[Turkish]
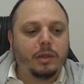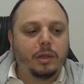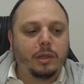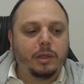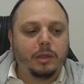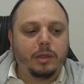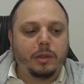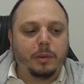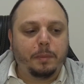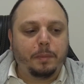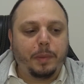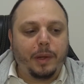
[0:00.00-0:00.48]

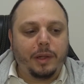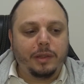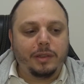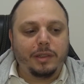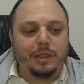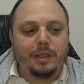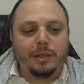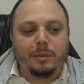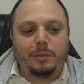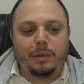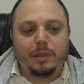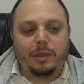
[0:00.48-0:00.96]
e,
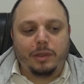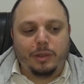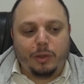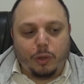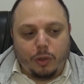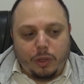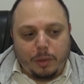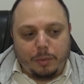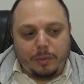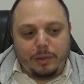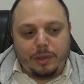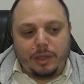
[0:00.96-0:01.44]
pandemi
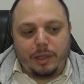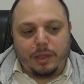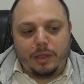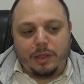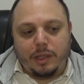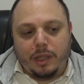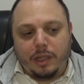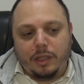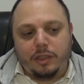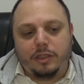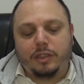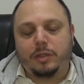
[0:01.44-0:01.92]
döneminde
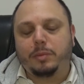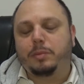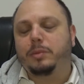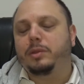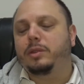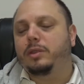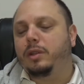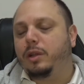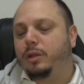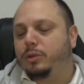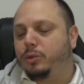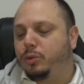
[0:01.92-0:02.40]
niye
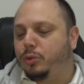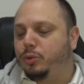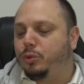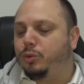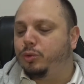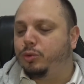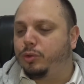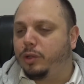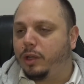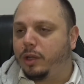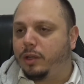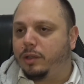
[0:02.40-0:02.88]
işimiz daha çok
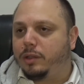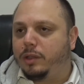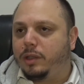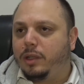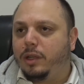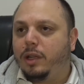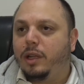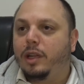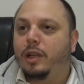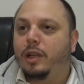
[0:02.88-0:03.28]
yükseldi?